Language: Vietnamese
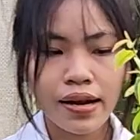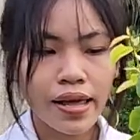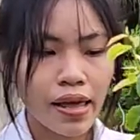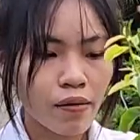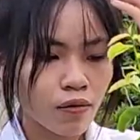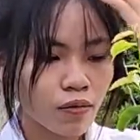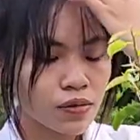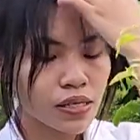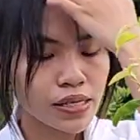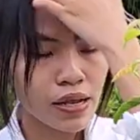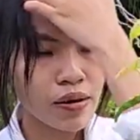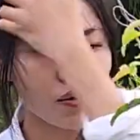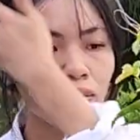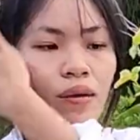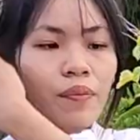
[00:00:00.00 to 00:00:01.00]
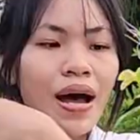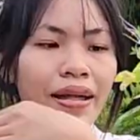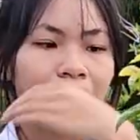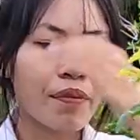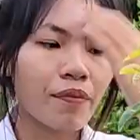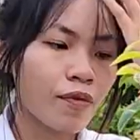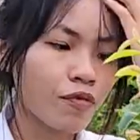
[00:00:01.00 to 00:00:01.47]
này em cũng xin giao lưu là
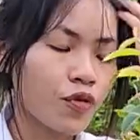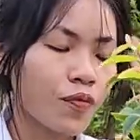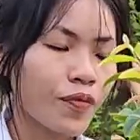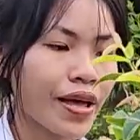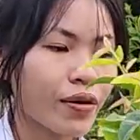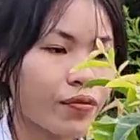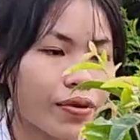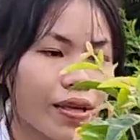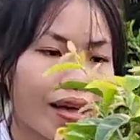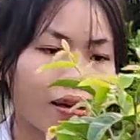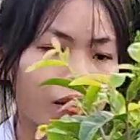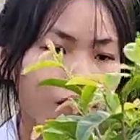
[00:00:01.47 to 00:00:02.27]
350 ngàn luôn nha